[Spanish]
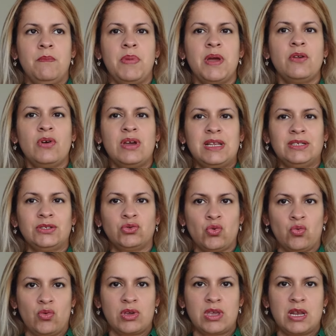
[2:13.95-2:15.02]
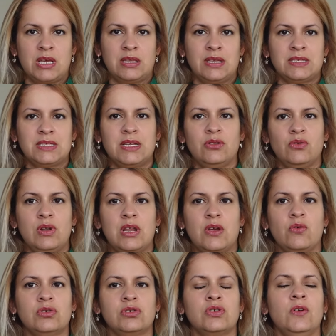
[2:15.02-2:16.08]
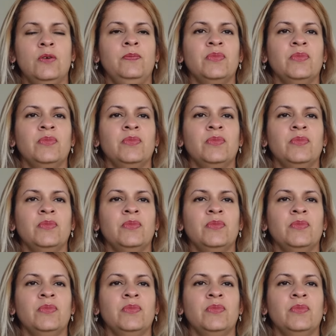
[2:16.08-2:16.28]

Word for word: pero eres tú quien está haciendo el negocio.